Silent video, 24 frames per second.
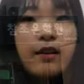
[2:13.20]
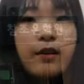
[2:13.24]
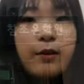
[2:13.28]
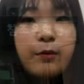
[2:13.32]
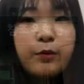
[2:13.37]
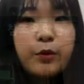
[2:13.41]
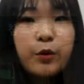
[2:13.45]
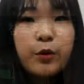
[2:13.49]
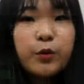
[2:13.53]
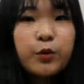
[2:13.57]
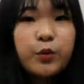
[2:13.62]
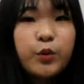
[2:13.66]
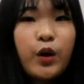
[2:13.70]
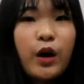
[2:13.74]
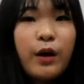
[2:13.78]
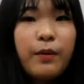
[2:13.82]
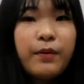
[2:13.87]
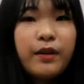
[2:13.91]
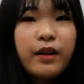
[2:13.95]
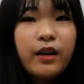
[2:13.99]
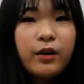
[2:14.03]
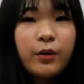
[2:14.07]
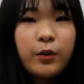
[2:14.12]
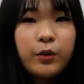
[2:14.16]

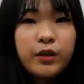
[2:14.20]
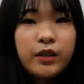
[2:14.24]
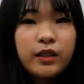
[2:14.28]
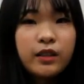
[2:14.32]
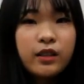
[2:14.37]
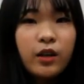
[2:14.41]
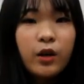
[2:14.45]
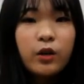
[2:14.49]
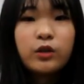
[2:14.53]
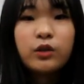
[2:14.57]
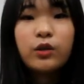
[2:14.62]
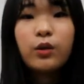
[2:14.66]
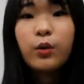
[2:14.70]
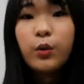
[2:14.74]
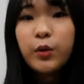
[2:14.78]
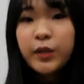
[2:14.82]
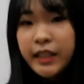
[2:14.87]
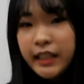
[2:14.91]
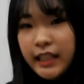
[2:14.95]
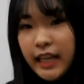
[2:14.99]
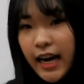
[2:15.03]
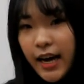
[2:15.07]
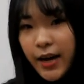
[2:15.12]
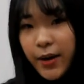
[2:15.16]
생활협동조합이란 곳은 어떤
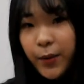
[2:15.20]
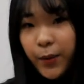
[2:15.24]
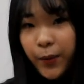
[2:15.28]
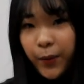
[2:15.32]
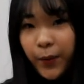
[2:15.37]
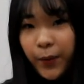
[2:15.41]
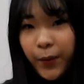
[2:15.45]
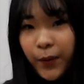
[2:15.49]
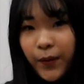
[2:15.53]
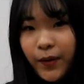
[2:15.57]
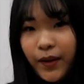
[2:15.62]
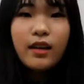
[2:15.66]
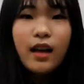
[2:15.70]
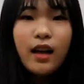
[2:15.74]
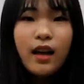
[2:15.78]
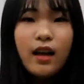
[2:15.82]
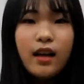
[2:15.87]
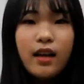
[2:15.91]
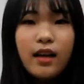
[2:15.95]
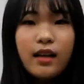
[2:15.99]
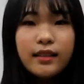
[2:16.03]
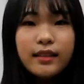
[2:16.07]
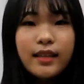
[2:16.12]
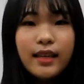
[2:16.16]
곳일까요?
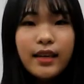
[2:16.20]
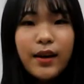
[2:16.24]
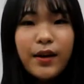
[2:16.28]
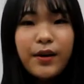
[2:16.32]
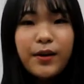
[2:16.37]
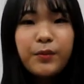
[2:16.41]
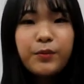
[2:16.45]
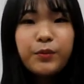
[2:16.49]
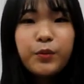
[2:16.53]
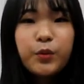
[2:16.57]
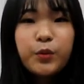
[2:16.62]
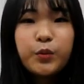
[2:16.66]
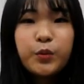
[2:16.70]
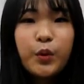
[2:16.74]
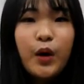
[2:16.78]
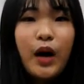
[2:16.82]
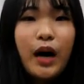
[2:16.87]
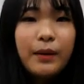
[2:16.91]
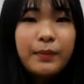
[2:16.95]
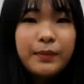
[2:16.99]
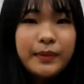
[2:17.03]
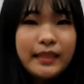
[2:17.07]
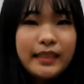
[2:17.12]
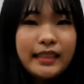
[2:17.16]

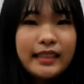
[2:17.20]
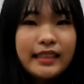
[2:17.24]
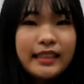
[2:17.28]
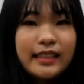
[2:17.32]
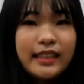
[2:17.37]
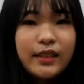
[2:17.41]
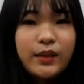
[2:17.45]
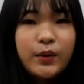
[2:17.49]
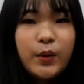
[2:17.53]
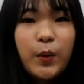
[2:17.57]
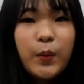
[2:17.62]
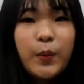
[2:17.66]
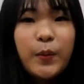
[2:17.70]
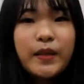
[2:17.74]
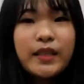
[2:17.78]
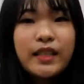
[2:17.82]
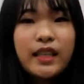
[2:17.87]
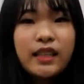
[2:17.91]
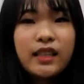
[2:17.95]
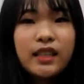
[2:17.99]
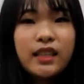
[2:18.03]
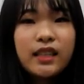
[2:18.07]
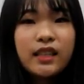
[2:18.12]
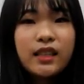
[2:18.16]
생활협동조합은
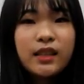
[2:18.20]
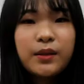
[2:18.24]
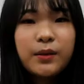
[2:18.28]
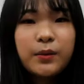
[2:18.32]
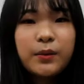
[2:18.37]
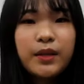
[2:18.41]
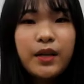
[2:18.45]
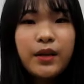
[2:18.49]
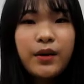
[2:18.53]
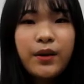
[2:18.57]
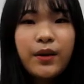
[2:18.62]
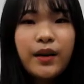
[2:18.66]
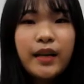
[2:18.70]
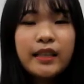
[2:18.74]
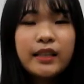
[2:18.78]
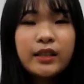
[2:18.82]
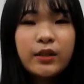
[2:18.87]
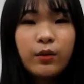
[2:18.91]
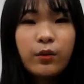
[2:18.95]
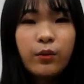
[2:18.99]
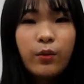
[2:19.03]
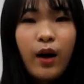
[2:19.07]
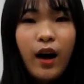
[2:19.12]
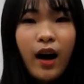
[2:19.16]
소비자 스스로
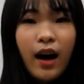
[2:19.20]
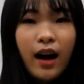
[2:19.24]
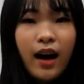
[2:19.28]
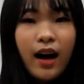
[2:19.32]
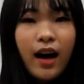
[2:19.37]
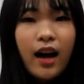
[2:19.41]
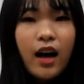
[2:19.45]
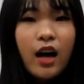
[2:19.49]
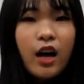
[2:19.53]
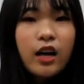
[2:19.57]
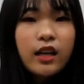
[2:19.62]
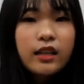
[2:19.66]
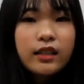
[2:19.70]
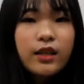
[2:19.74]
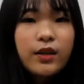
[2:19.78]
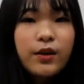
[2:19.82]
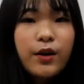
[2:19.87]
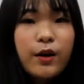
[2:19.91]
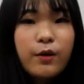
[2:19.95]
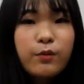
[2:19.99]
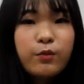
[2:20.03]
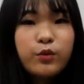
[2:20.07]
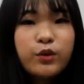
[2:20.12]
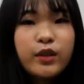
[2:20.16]
생활안정과
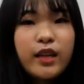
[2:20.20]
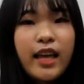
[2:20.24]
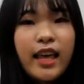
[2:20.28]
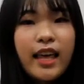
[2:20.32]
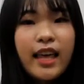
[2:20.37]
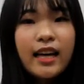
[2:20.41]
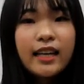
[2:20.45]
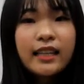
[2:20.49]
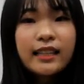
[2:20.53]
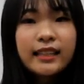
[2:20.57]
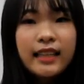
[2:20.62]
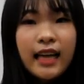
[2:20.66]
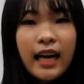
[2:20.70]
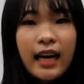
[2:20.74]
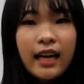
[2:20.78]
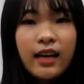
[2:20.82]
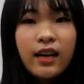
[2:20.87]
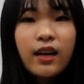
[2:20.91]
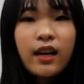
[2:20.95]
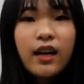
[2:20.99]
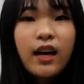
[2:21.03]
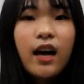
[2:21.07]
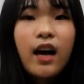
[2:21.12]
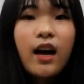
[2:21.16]
생활문화의 향상,
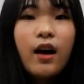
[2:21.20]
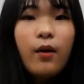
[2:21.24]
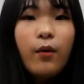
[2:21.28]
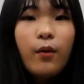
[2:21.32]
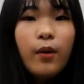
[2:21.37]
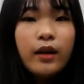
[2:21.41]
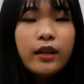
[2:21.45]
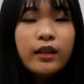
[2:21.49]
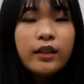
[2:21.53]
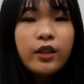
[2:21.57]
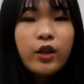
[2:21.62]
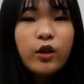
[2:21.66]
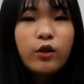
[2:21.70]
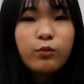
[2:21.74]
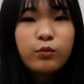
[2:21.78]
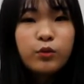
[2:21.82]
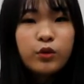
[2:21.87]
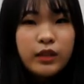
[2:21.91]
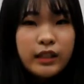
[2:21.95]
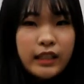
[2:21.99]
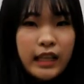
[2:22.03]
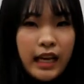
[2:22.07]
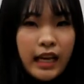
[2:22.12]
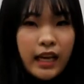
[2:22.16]

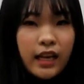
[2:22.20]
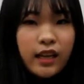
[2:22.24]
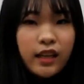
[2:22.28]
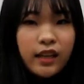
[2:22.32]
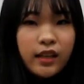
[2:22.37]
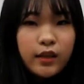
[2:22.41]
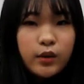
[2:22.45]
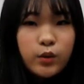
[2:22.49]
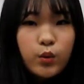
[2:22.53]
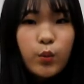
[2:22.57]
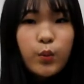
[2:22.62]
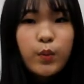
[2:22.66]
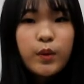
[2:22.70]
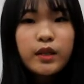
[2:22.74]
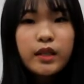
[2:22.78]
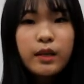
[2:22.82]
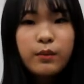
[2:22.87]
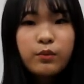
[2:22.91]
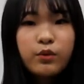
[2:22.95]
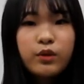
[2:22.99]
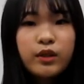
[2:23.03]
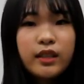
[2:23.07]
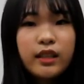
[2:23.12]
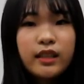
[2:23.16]
환경문제,
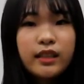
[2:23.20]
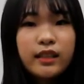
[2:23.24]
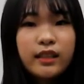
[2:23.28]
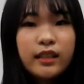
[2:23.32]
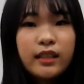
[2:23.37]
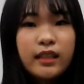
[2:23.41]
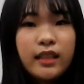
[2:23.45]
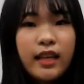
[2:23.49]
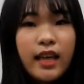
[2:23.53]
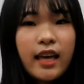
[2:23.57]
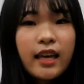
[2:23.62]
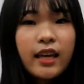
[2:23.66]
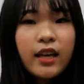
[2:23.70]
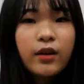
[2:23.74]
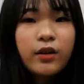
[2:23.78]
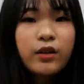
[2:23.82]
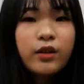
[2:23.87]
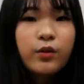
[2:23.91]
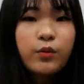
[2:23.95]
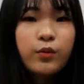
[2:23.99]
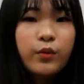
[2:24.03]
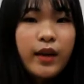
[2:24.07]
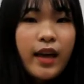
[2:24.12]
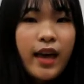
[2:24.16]
소비자 문제 등의
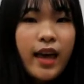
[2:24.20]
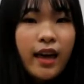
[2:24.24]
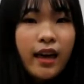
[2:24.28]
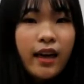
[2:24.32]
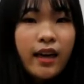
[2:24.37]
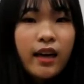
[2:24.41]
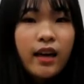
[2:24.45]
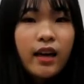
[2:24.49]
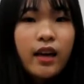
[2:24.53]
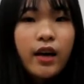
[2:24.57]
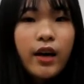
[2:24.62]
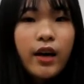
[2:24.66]
해결을 위해